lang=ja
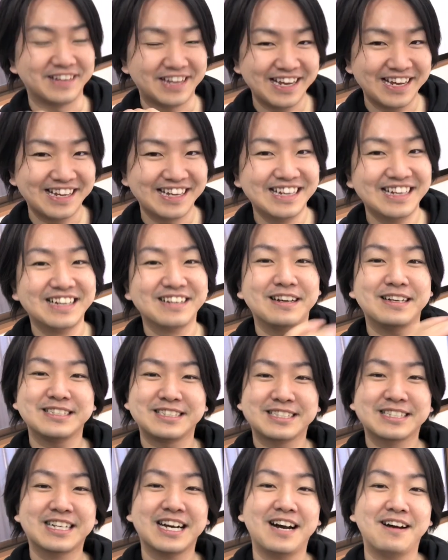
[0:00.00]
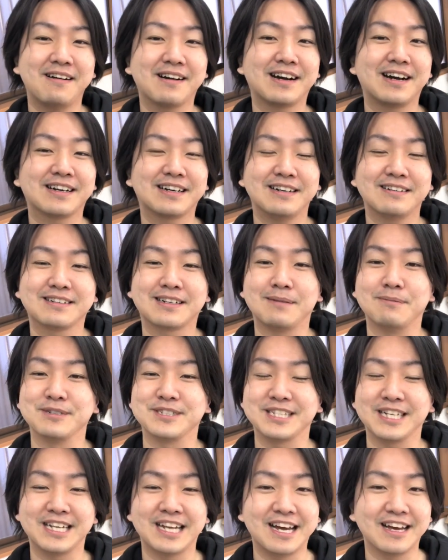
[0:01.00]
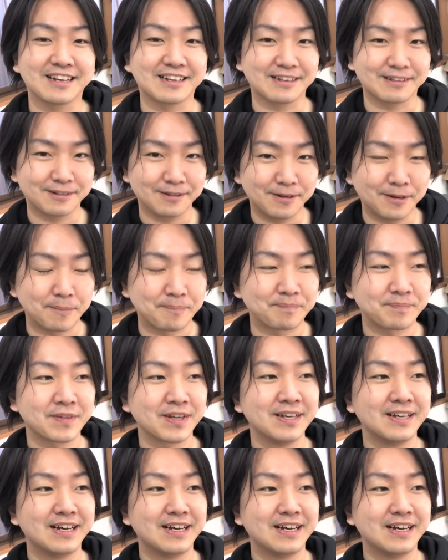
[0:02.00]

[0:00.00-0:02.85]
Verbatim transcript: ね時間はかかるかもしれないけど